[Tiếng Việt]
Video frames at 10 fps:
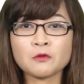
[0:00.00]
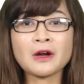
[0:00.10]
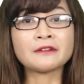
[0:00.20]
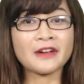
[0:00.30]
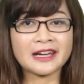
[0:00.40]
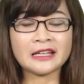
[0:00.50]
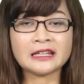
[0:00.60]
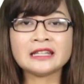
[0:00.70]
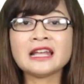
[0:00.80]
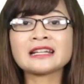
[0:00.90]
cũng cần phải để
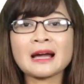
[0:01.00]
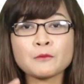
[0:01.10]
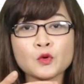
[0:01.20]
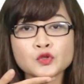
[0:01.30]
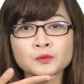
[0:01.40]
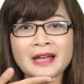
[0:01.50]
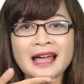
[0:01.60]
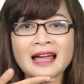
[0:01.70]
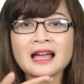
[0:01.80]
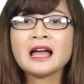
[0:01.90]
ý đến cằm của chúng
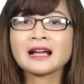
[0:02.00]
ta.